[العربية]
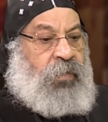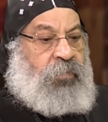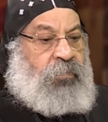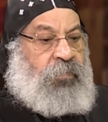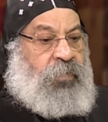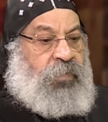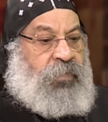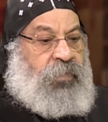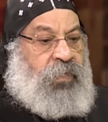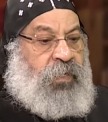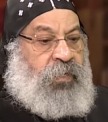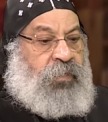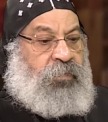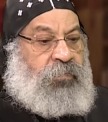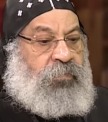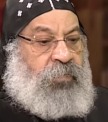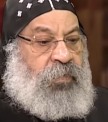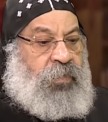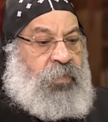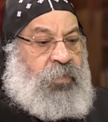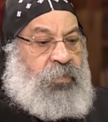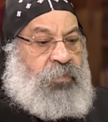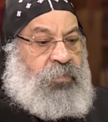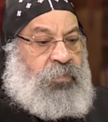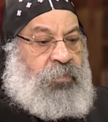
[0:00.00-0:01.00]
أما ساعة
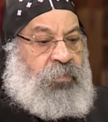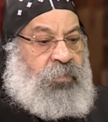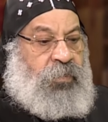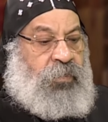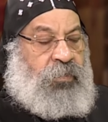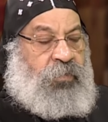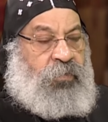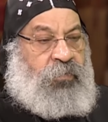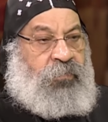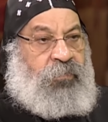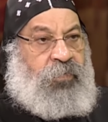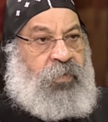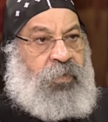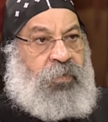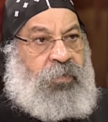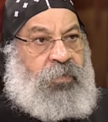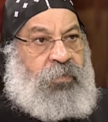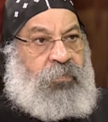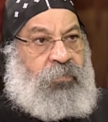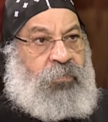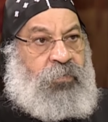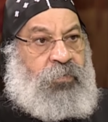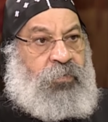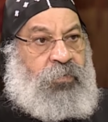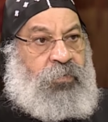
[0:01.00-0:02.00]
ما الشيطان
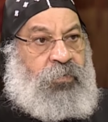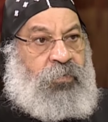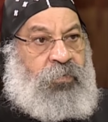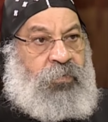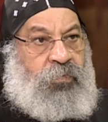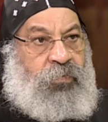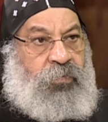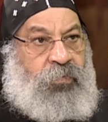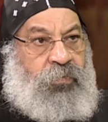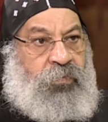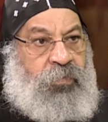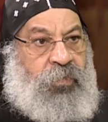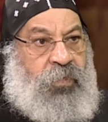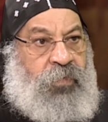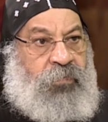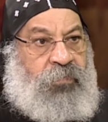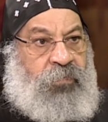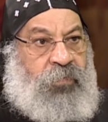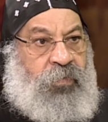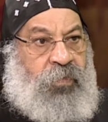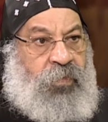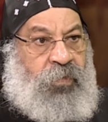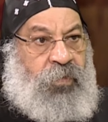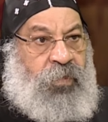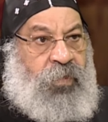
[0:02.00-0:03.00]
يفك من قيوده ده
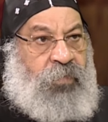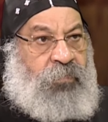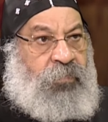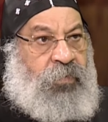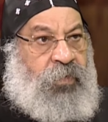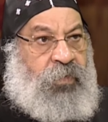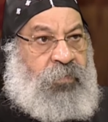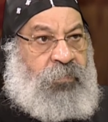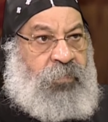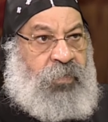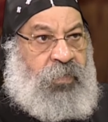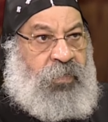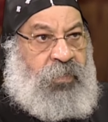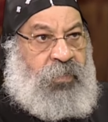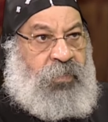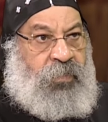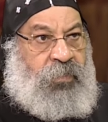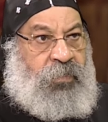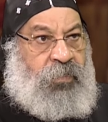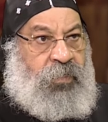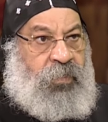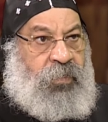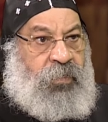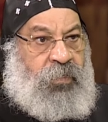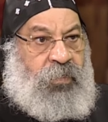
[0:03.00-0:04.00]
قبل المجيء
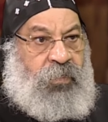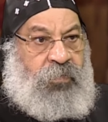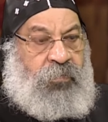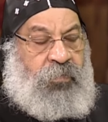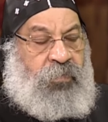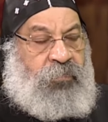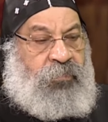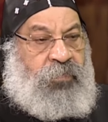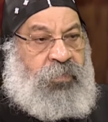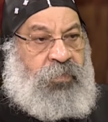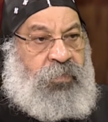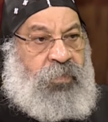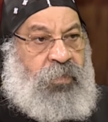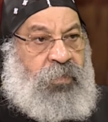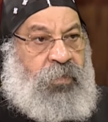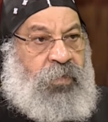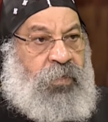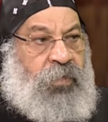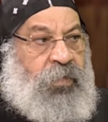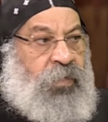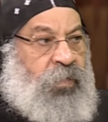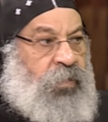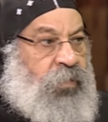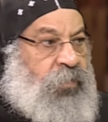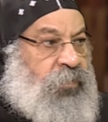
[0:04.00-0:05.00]
التاني هيبقى في
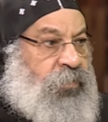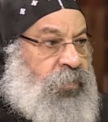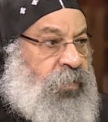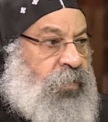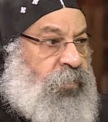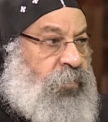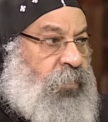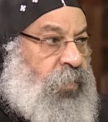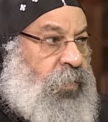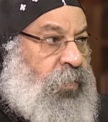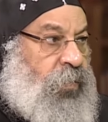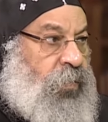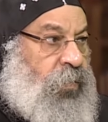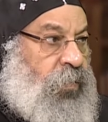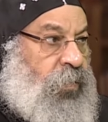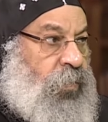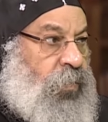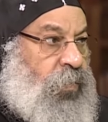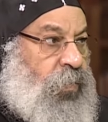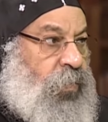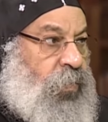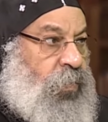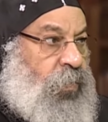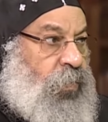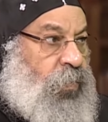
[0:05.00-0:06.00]
ضلالة عظيمة
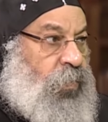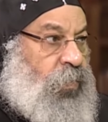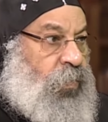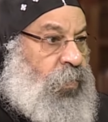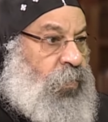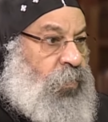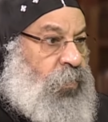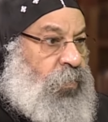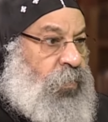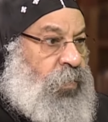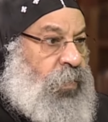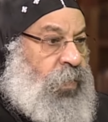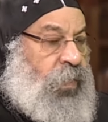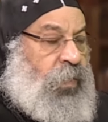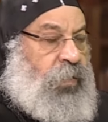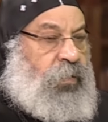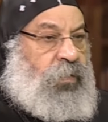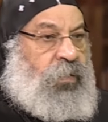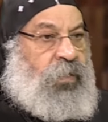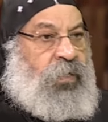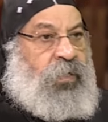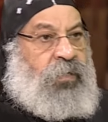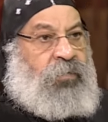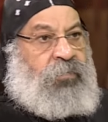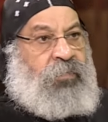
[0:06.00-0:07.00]

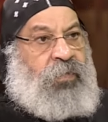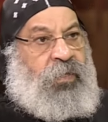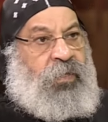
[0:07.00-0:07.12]
ونادرا